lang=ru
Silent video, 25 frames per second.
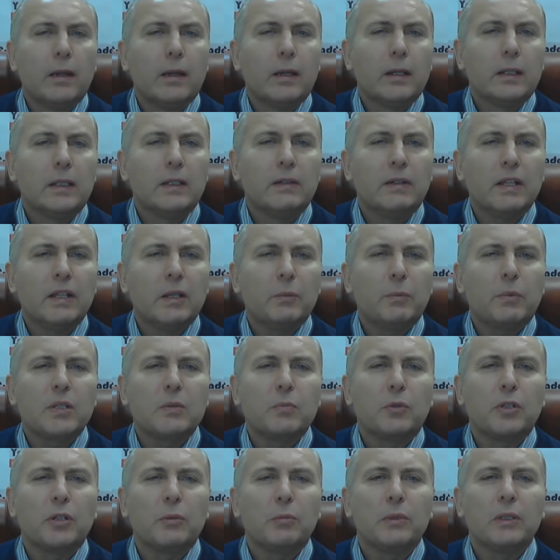Давайте
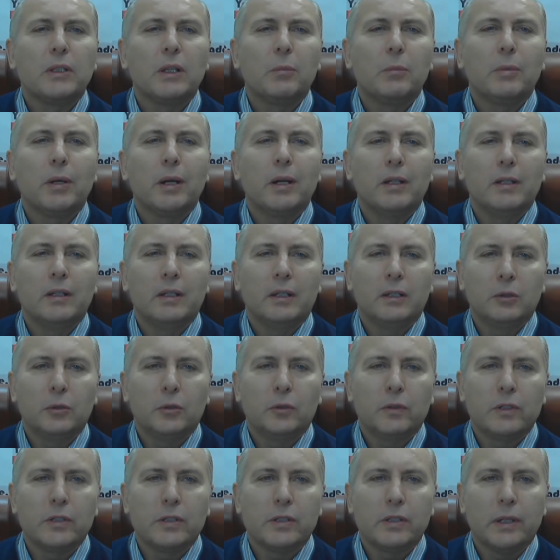посмотрим глобальные
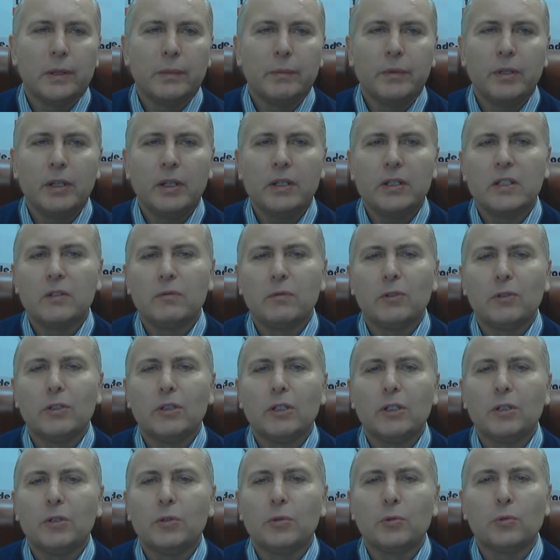новости. Их сегодня
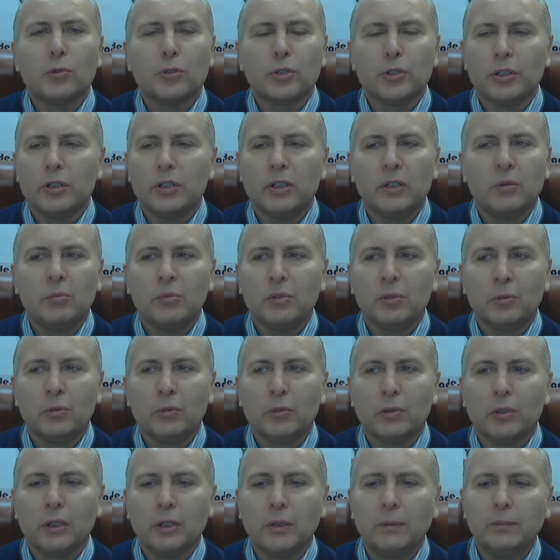тоже
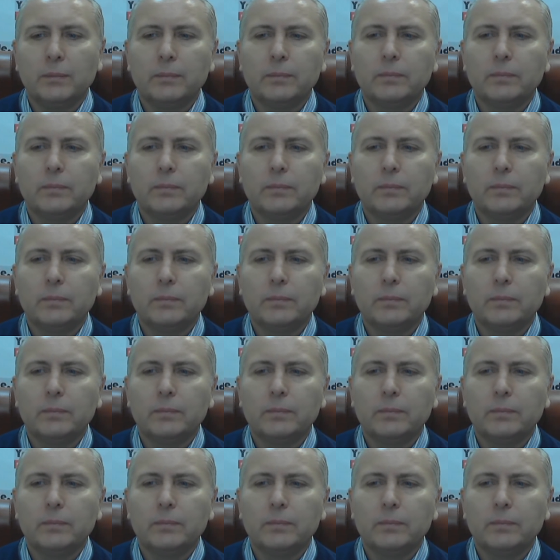немного.